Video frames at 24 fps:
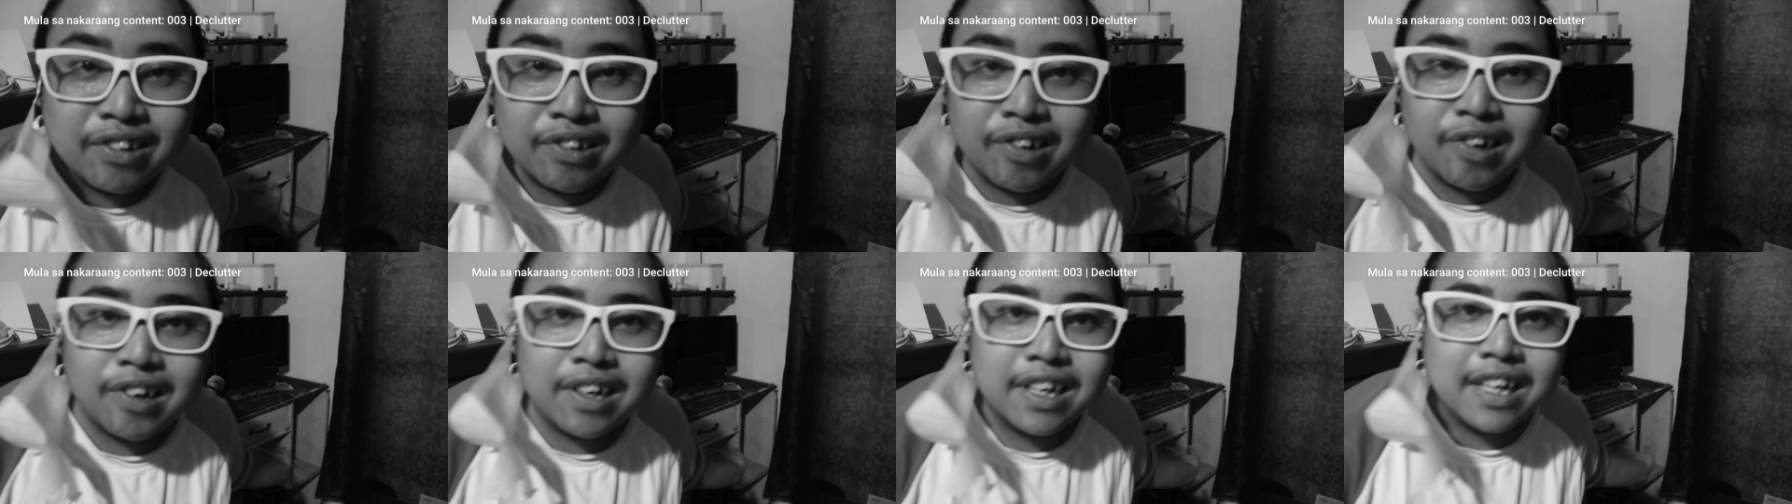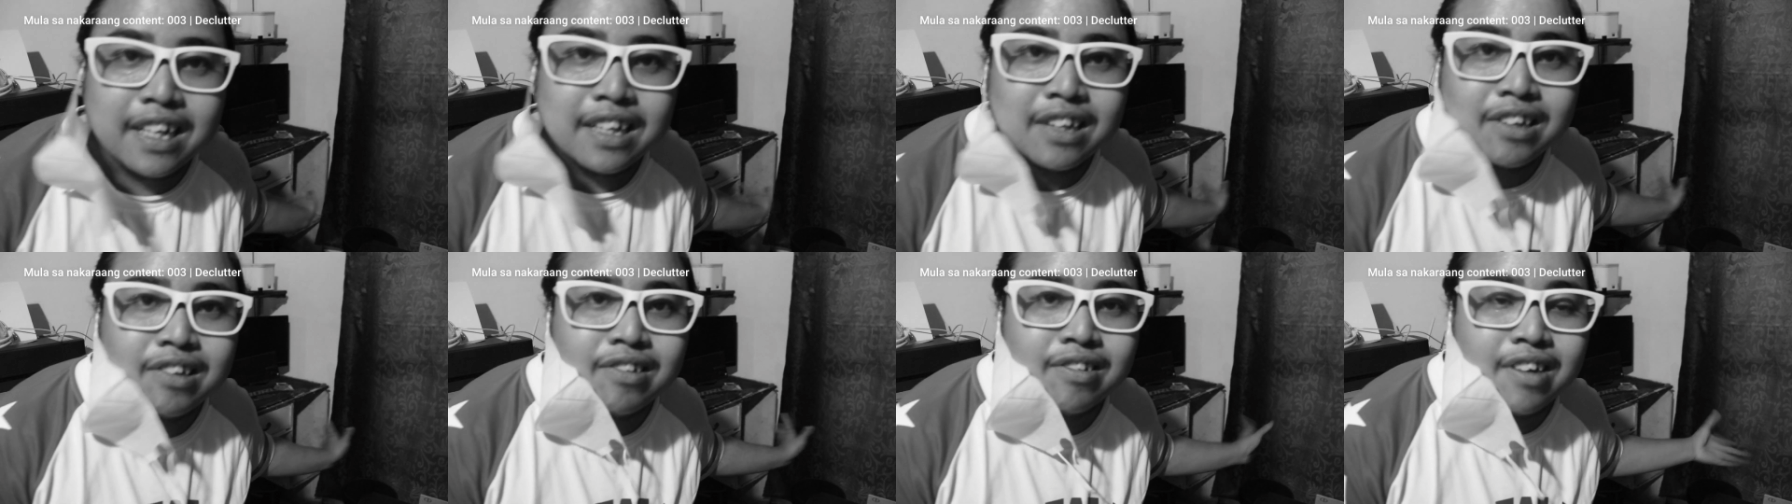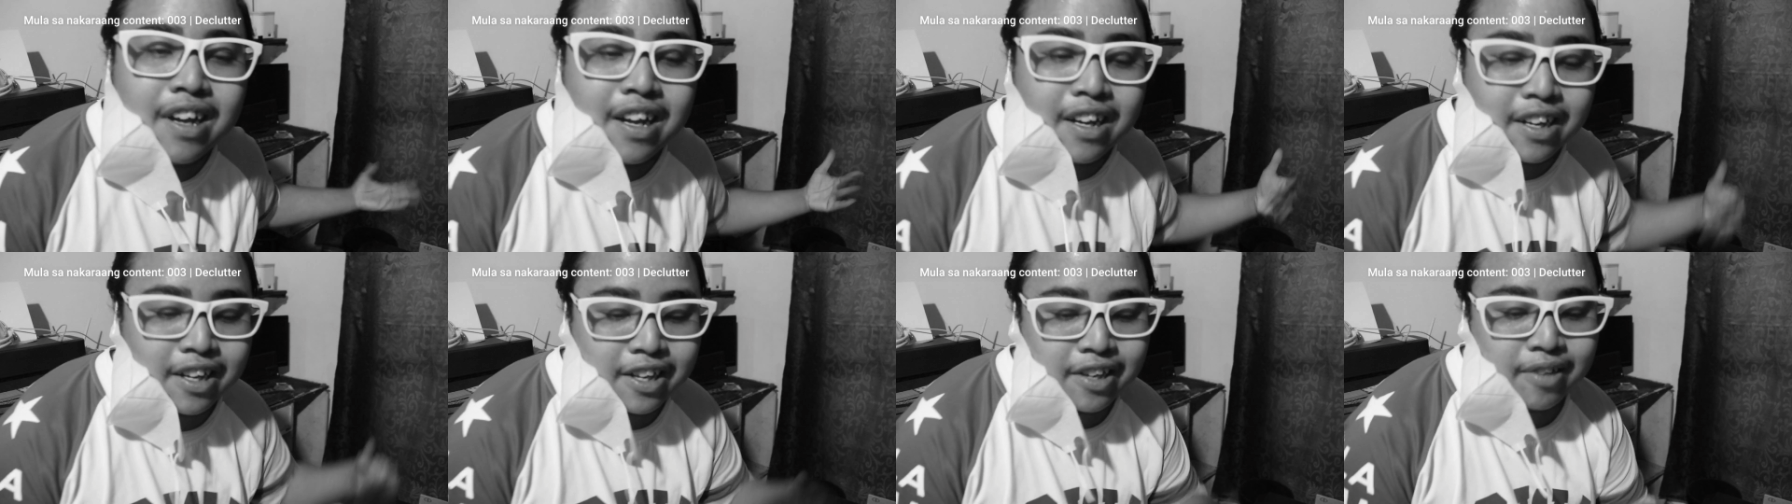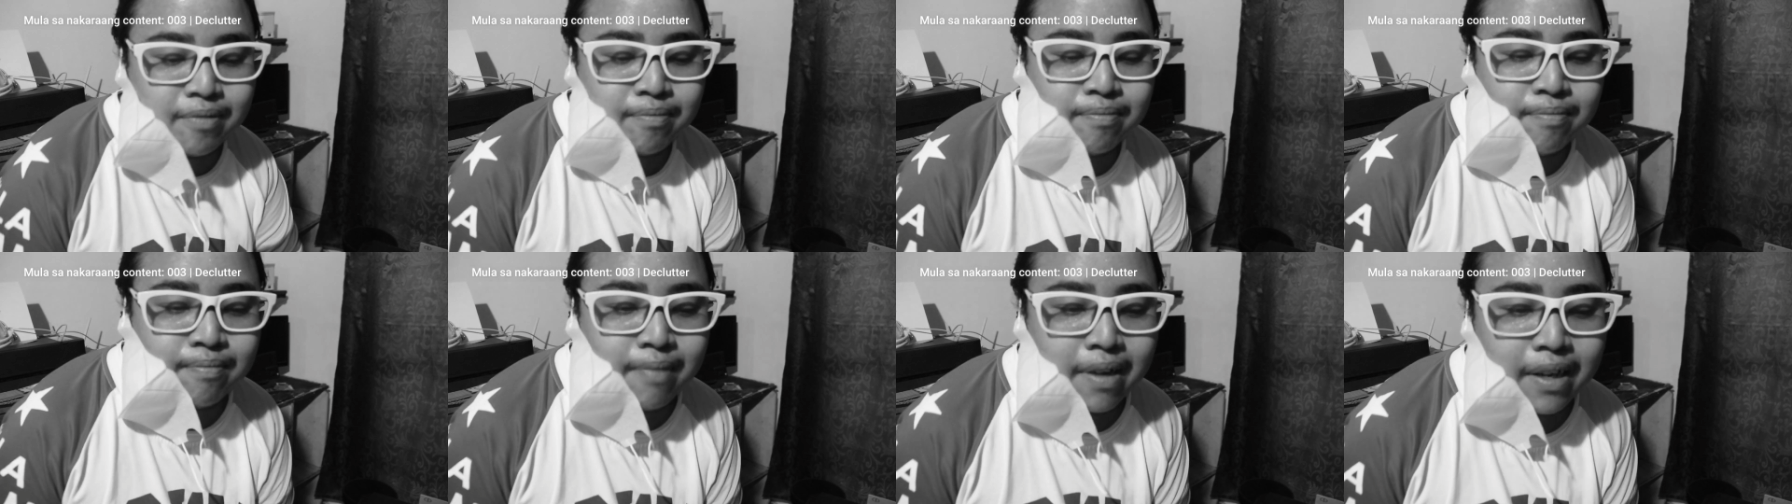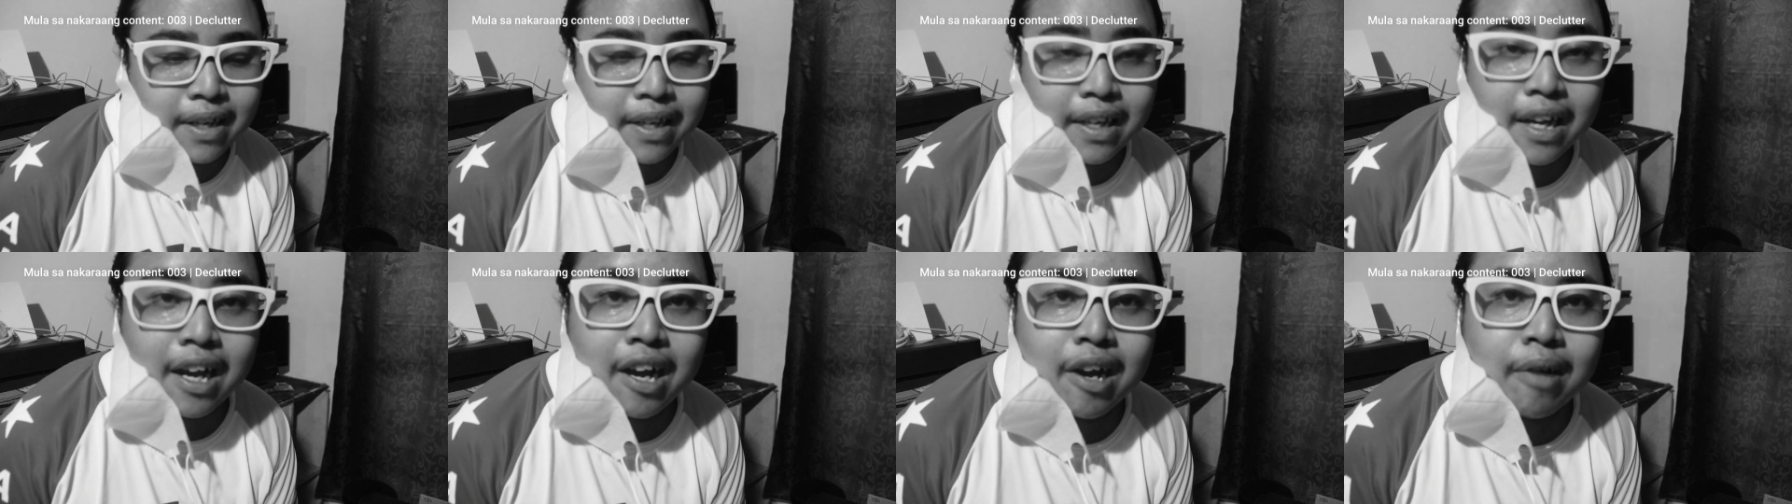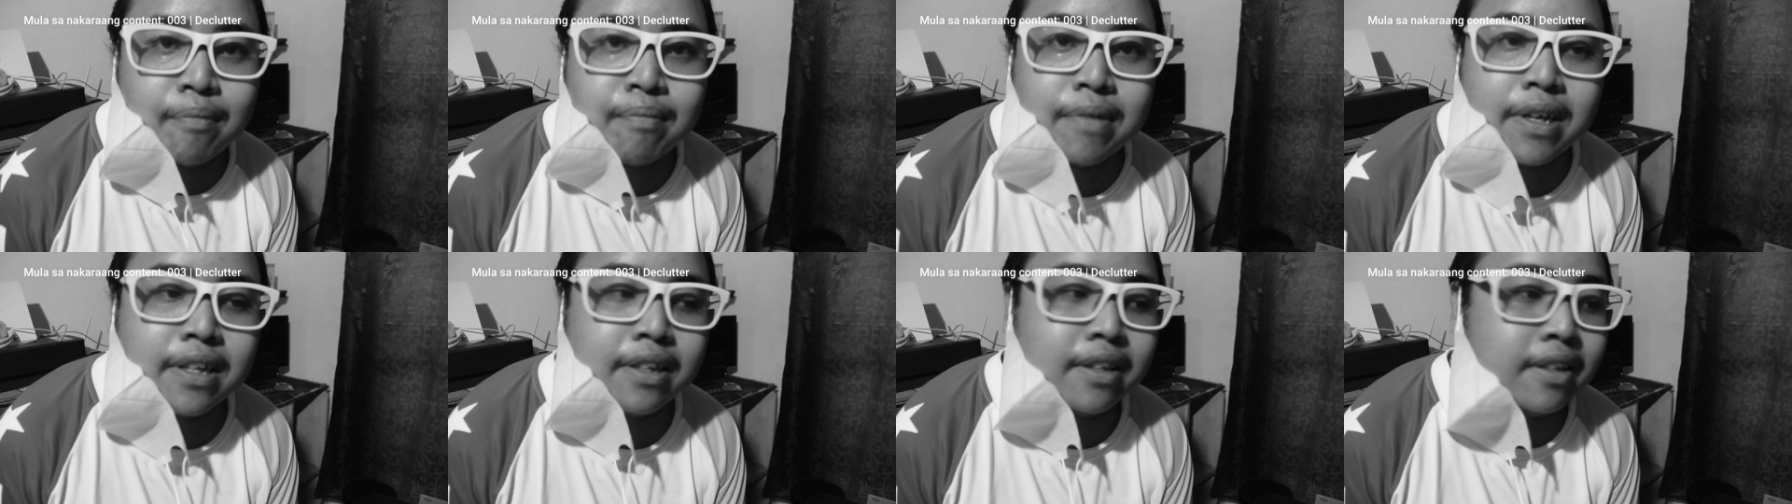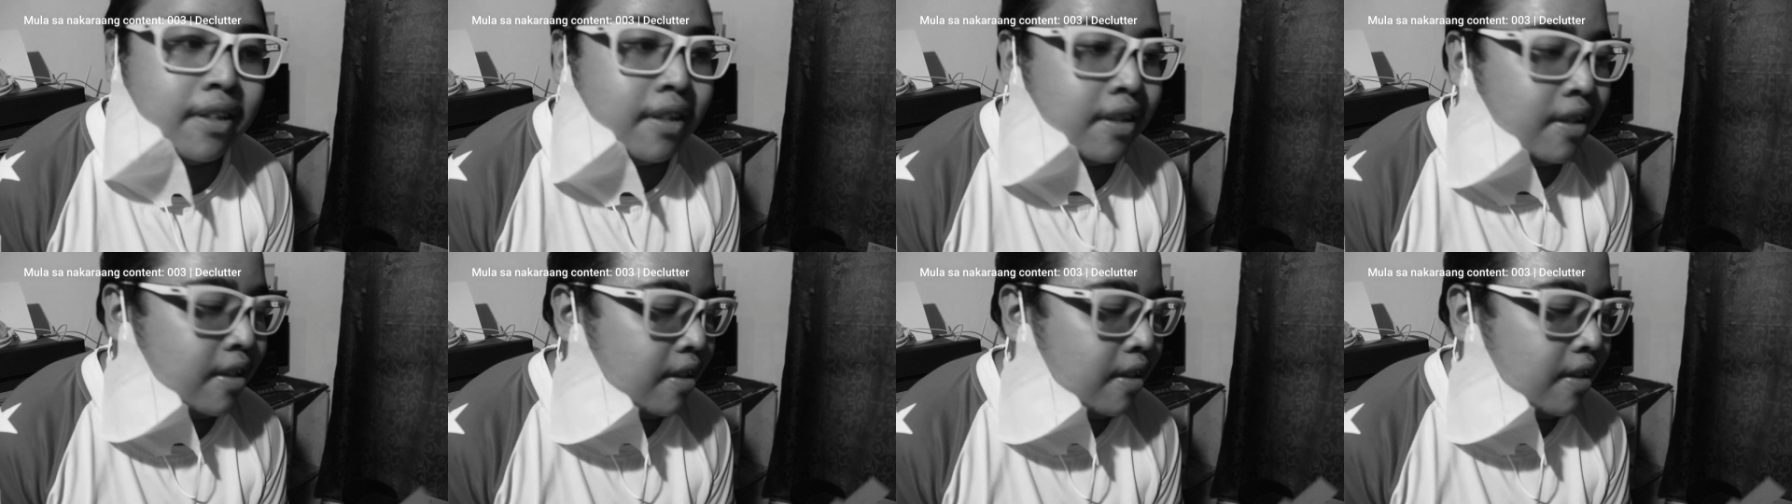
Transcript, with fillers: underneath ng aking mga gamit.